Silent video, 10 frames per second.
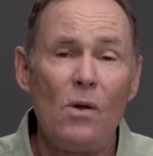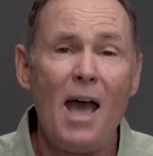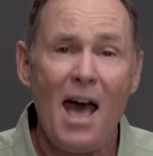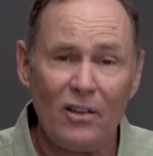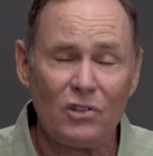Gott
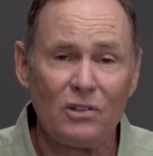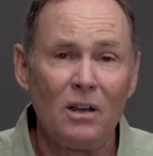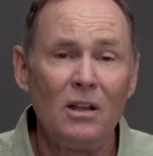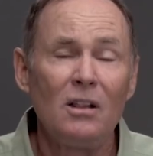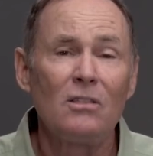dazu
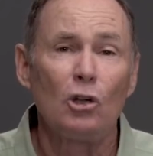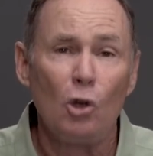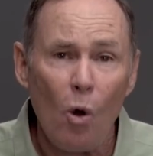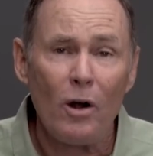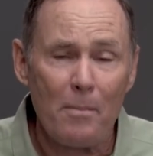befragt?
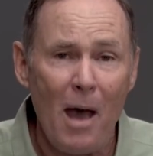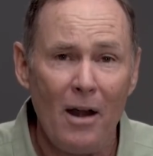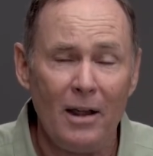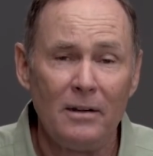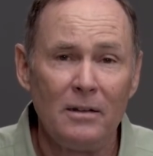
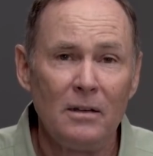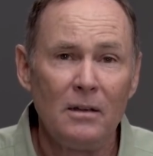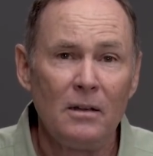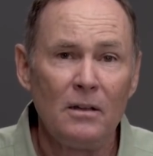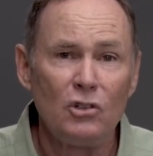
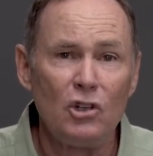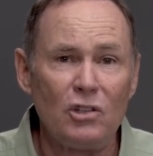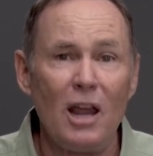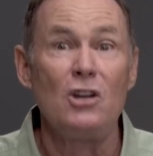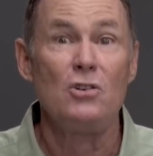
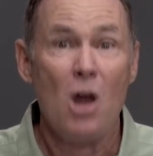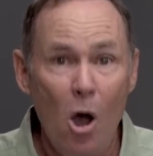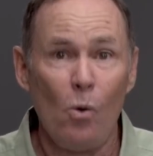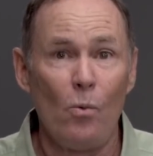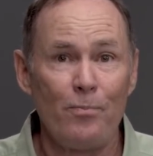Sie sagte,
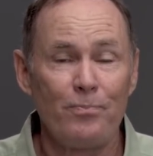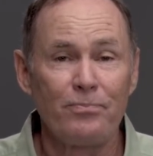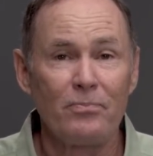nein.